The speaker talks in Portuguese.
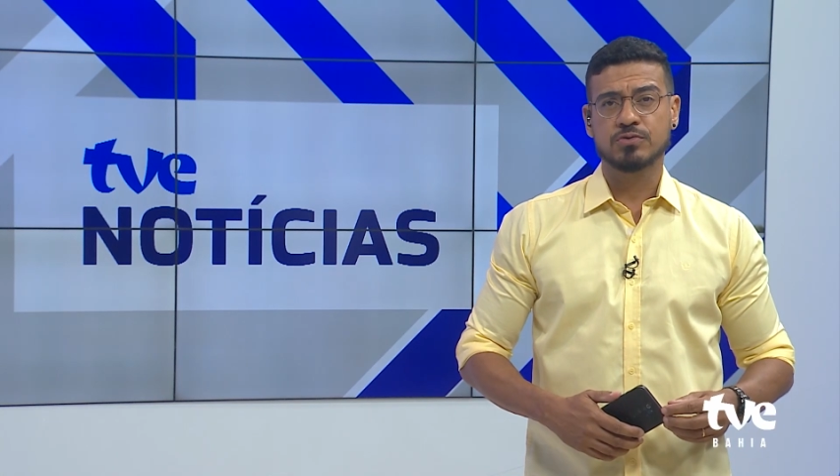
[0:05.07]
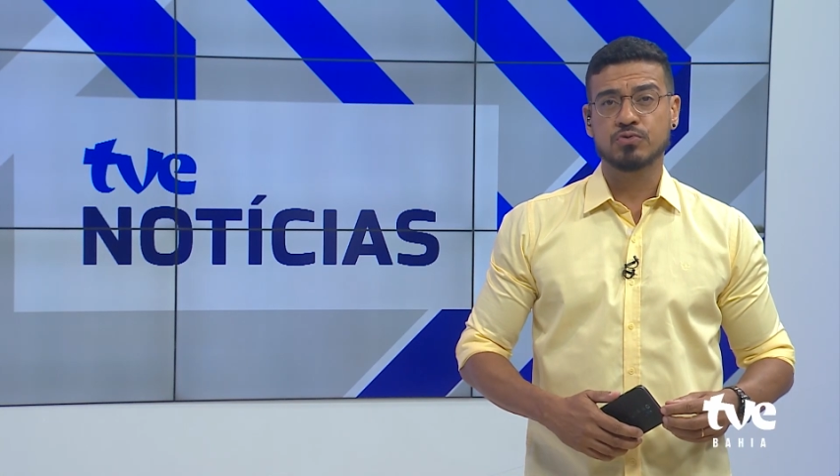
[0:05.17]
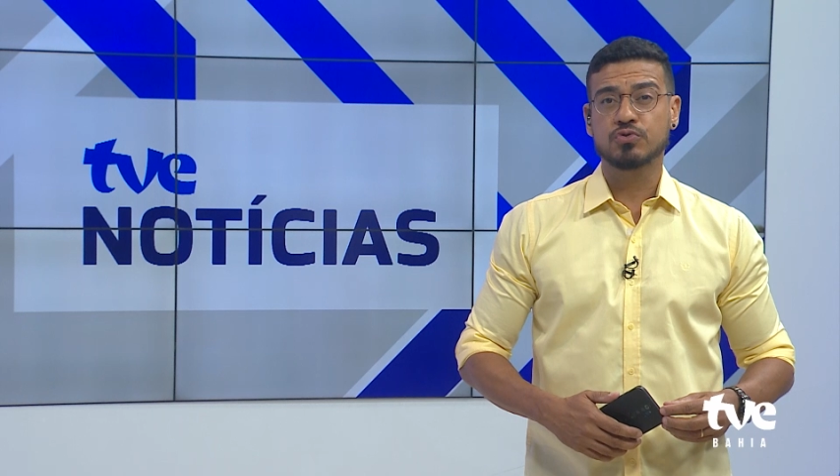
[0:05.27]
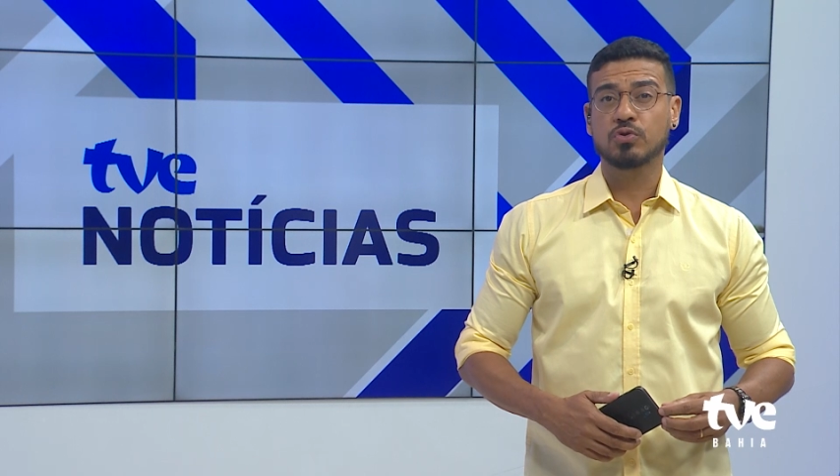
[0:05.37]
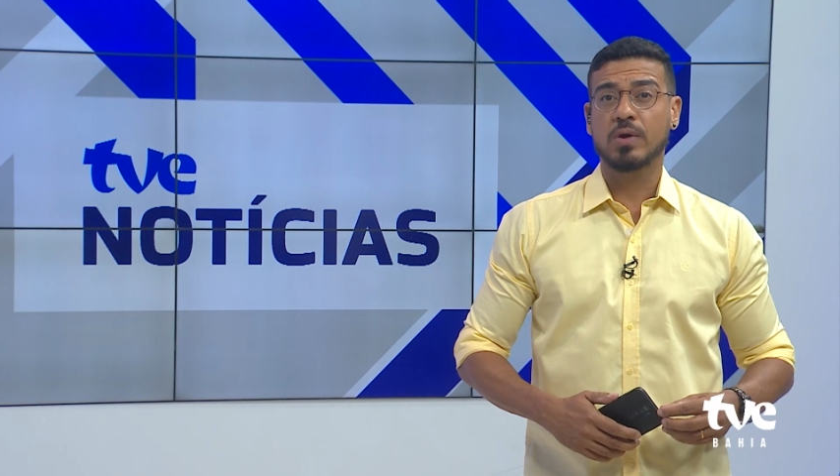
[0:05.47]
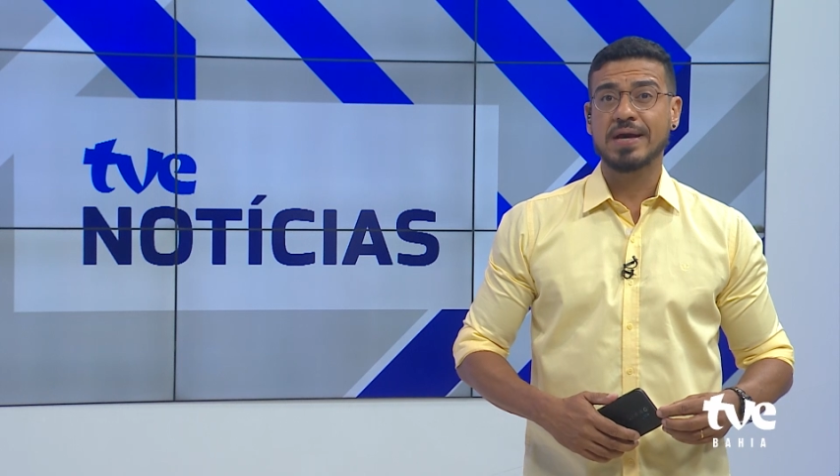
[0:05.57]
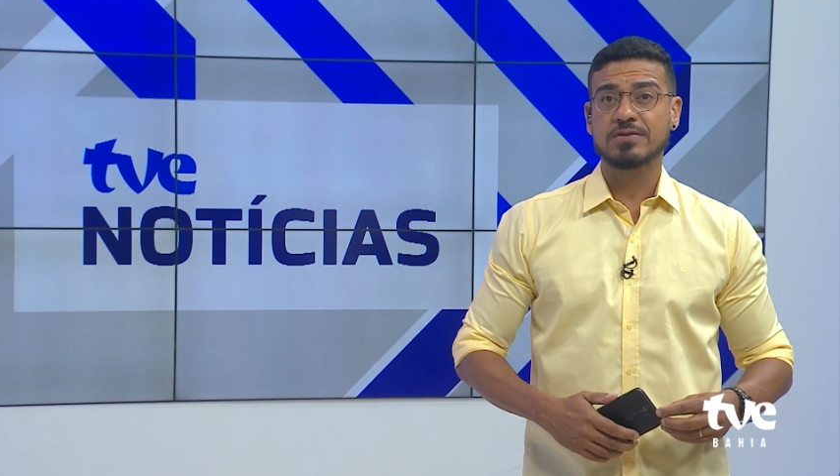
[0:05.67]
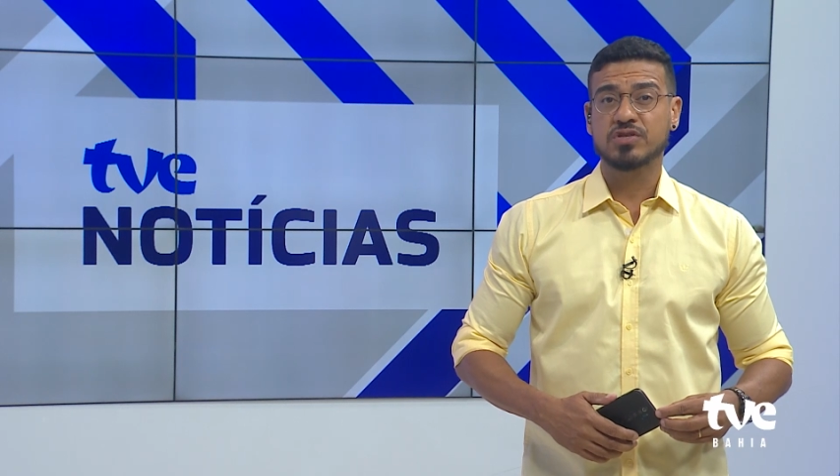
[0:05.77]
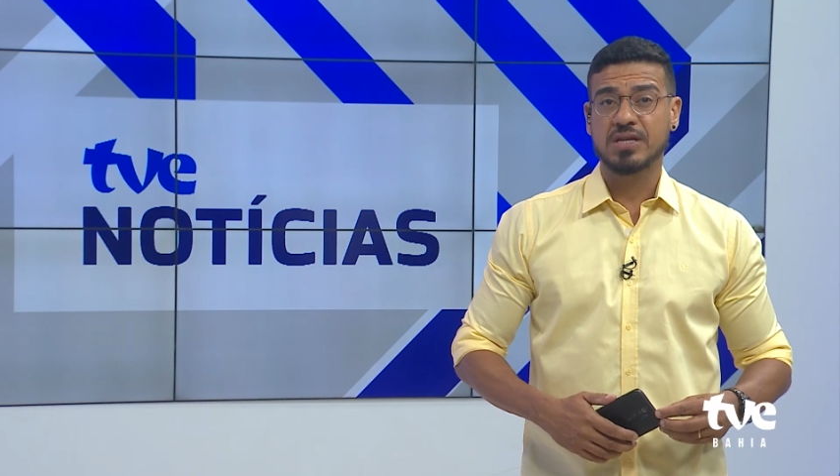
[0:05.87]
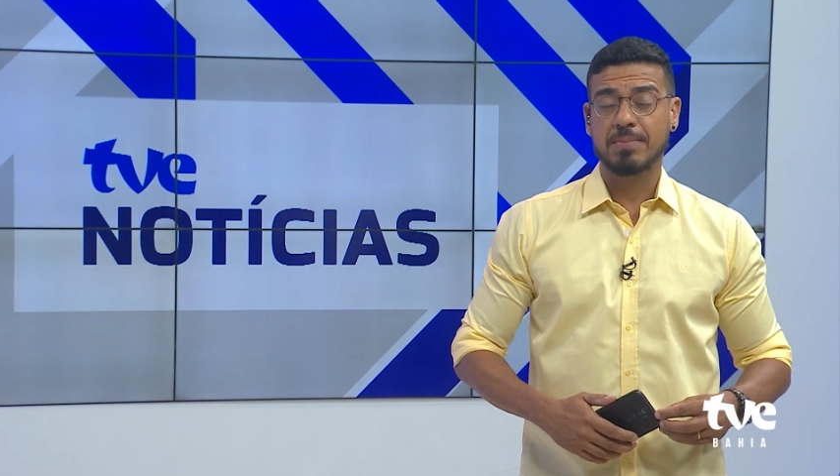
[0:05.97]
no
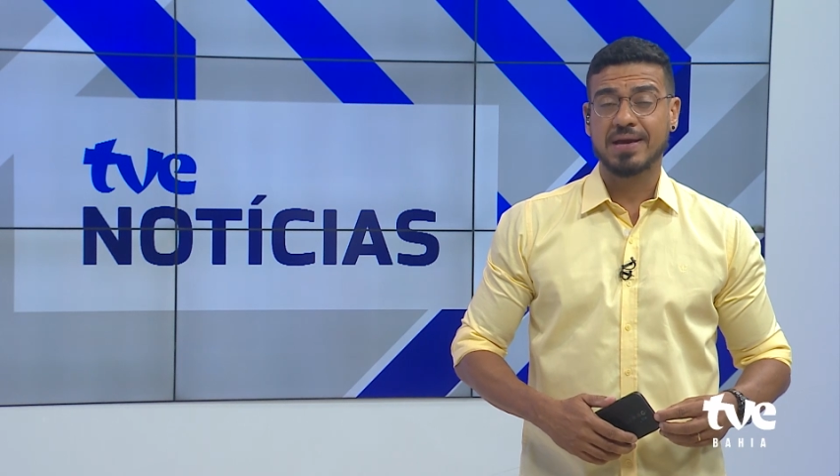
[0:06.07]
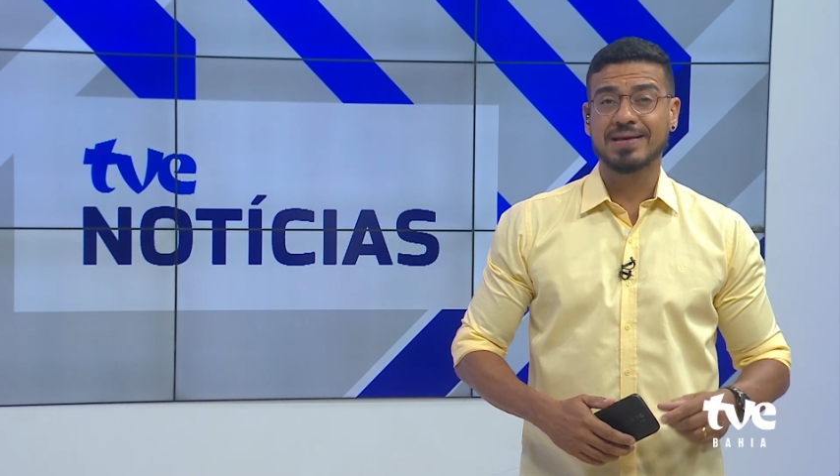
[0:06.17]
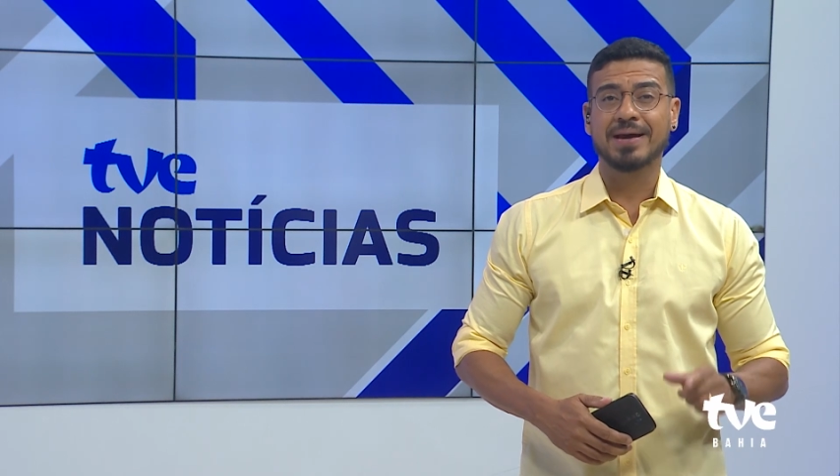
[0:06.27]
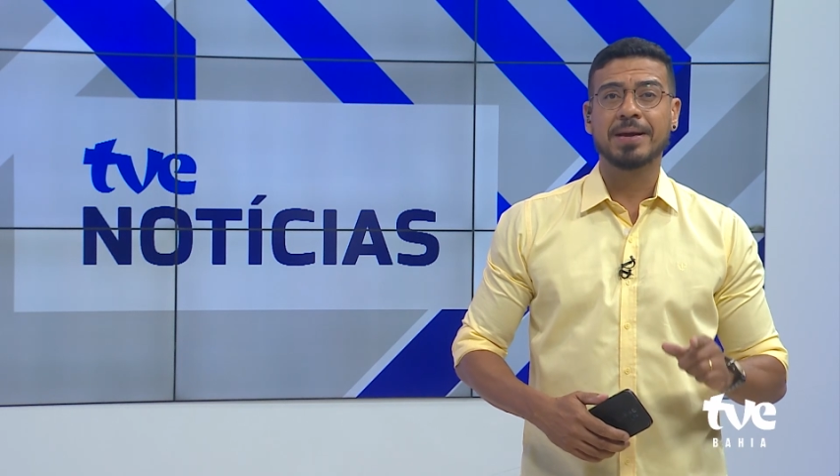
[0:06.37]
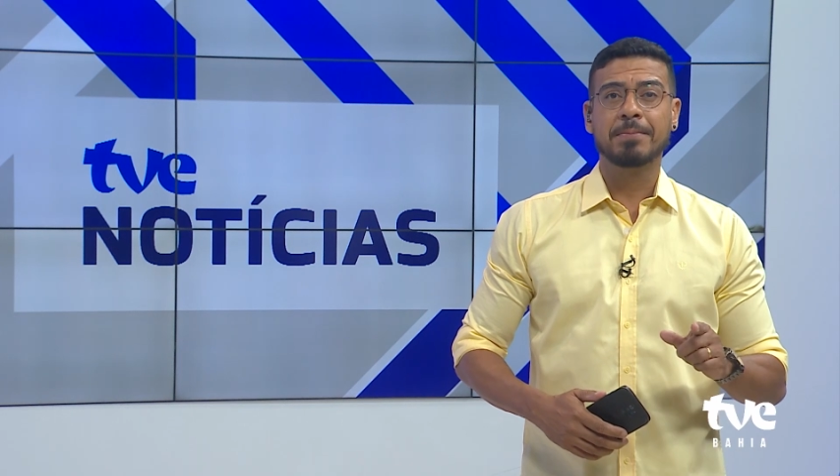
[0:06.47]
sudoeste da Bahia